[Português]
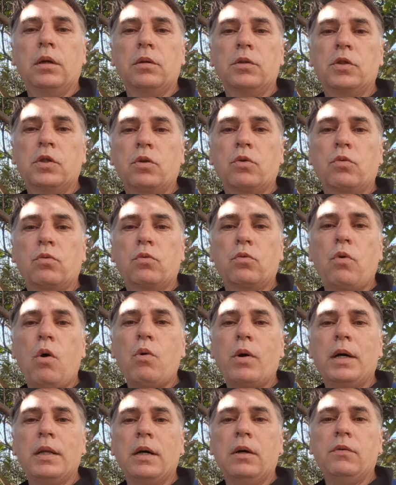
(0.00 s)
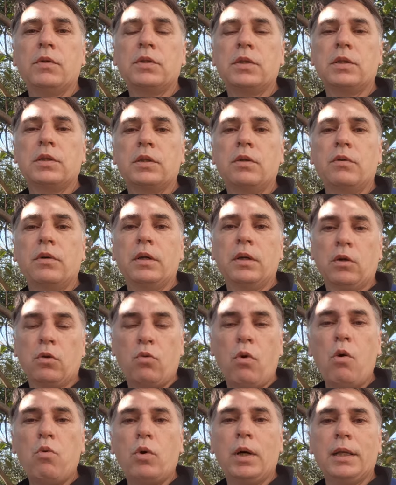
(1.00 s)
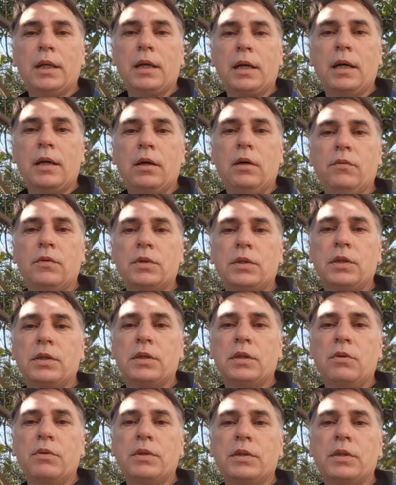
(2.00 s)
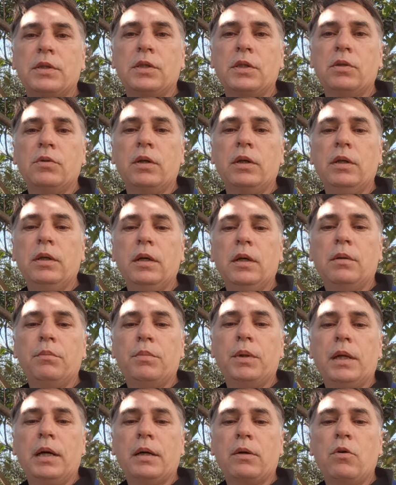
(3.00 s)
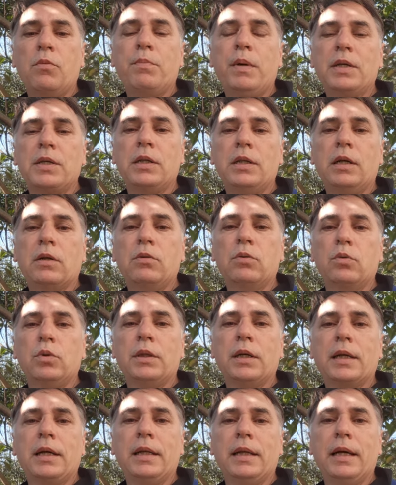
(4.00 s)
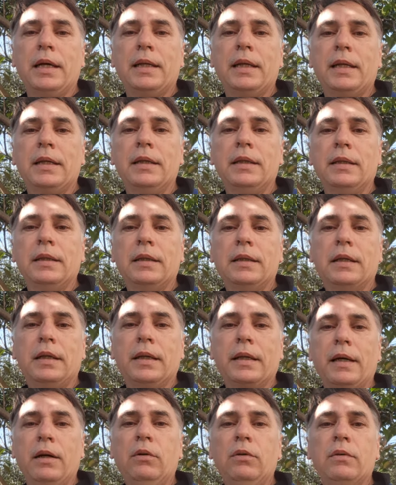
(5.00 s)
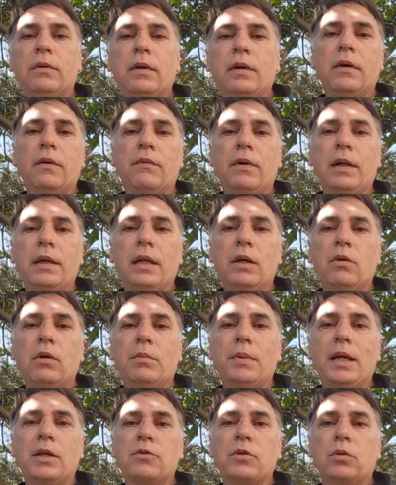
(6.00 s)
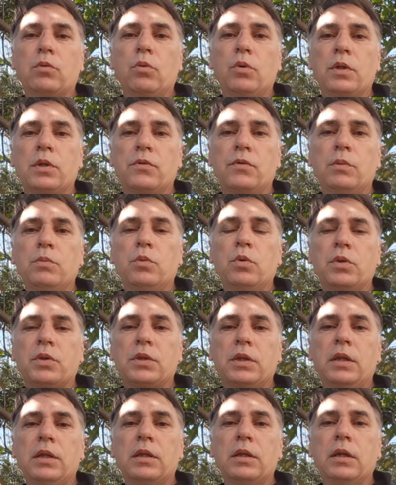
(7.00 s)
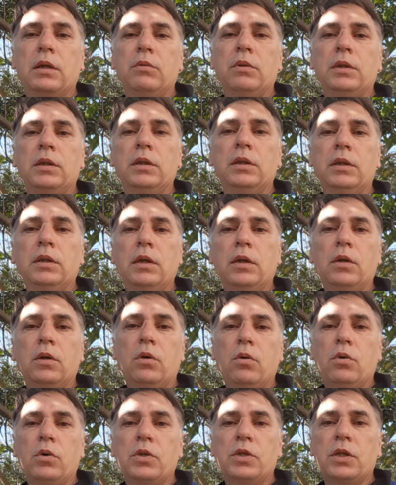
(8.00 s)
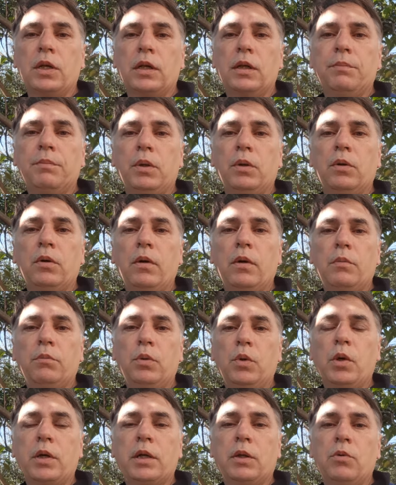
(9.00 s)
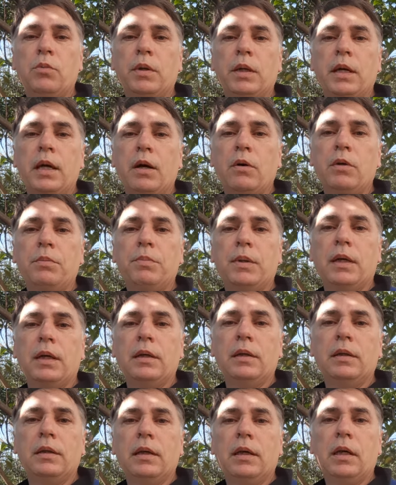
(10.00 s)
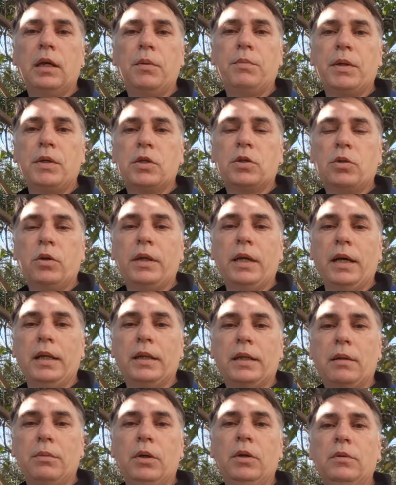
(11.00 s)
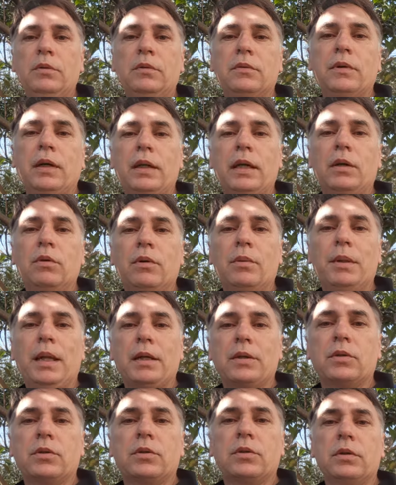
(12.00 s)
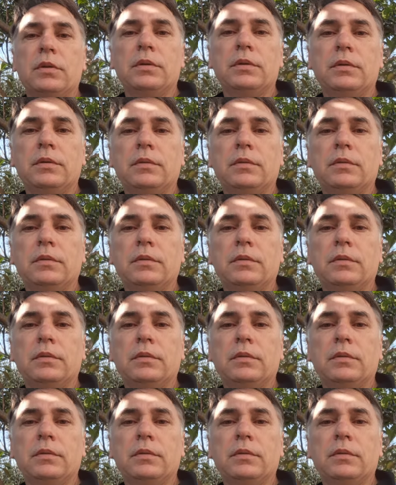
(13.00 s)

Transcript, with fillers: de qual canal vocês estão, em qual canal vocês estão assistindo aí, para compartilhar com toda a galera aí, tá legal? Valeu, abraço a todos. Vamos torcer então aí hoje aí pro, pro do Miguel e para e pra Titonelli, tá bom? Valeu, abraço.